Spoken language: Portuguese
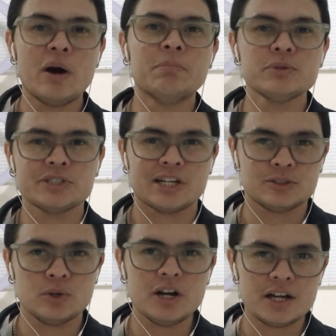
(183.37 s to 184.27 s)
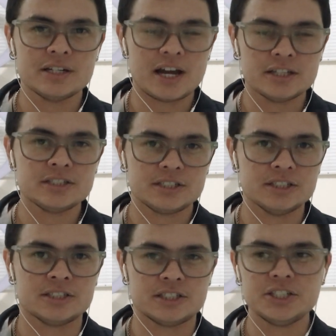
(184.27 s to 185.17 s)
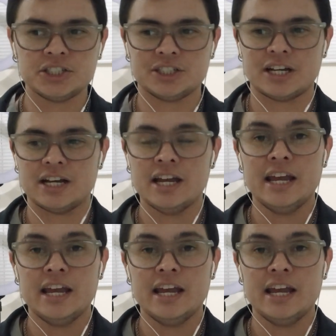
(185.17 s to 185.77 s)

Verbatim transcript: abusador narcisista